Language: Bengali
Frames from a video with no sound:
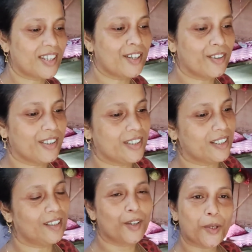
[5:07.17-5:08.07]
ইয়ে হয়েছে
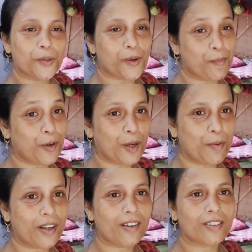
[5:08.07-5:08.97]
তো মনে
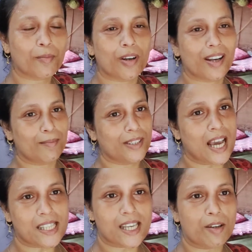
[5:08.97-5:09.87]
পড়ে গেল তো বললাম যে
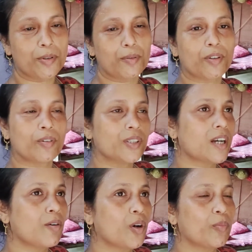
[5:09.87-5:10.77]
আজকে ওই
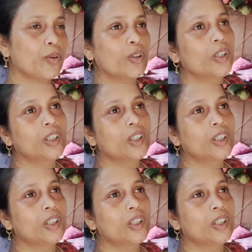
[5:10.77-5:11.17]
ওইটা করবো